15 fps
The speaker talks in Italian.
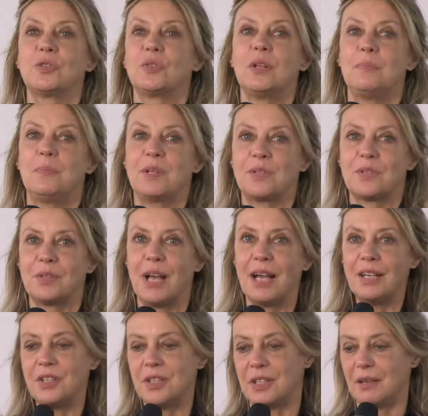sono dei
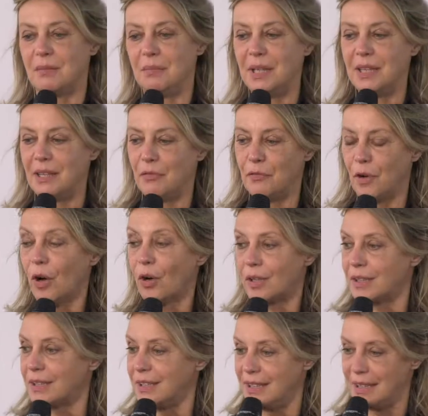personaggi talmente
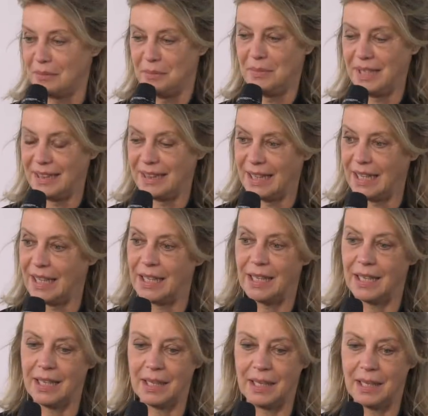forti,
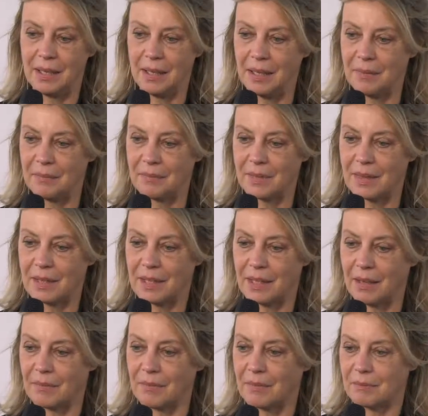talmente
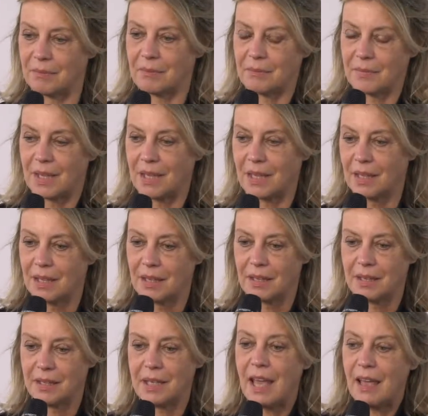che
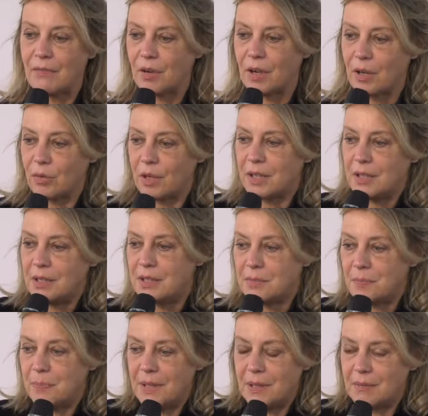che ti evocano, che ti,
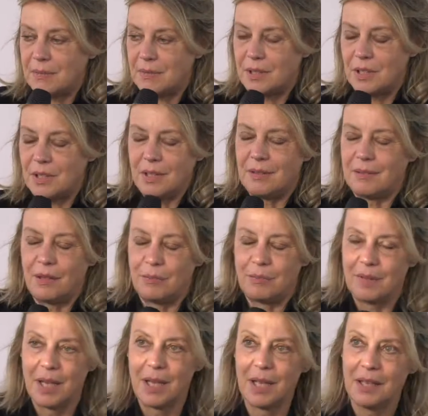ti, ti,
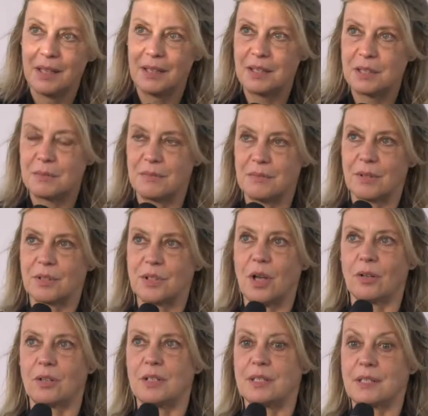
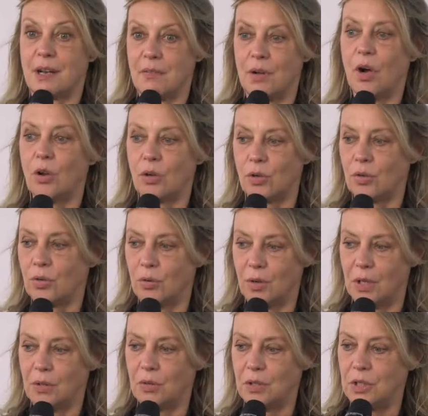so, ti, stravolgono
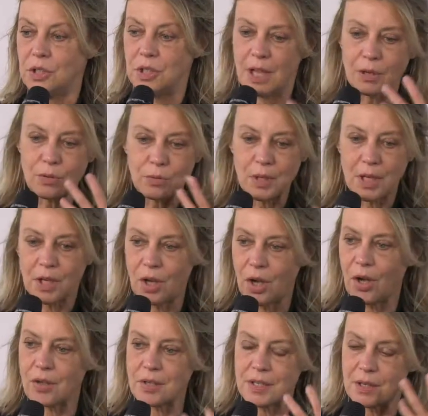quando dici alcune
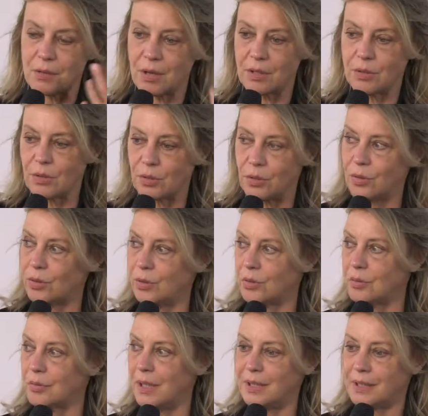cose,
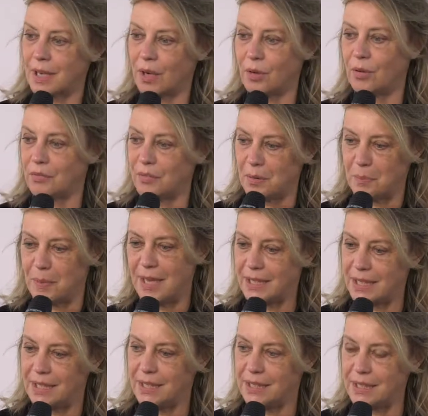quando entrano a far
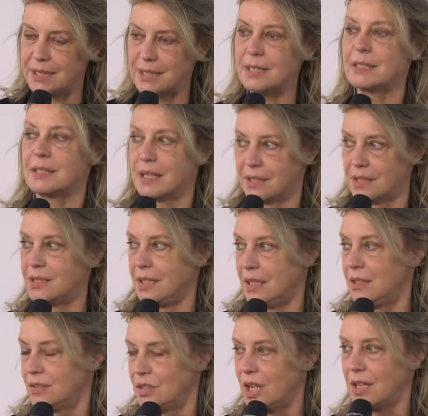parte di te stessa. Eh, sì,
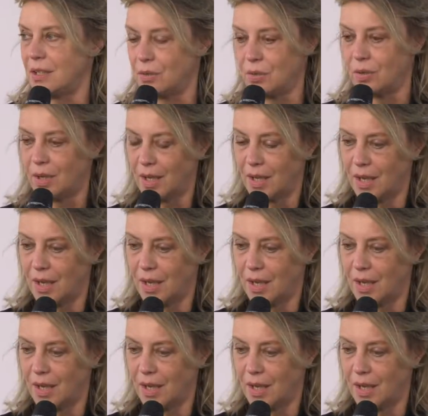certo,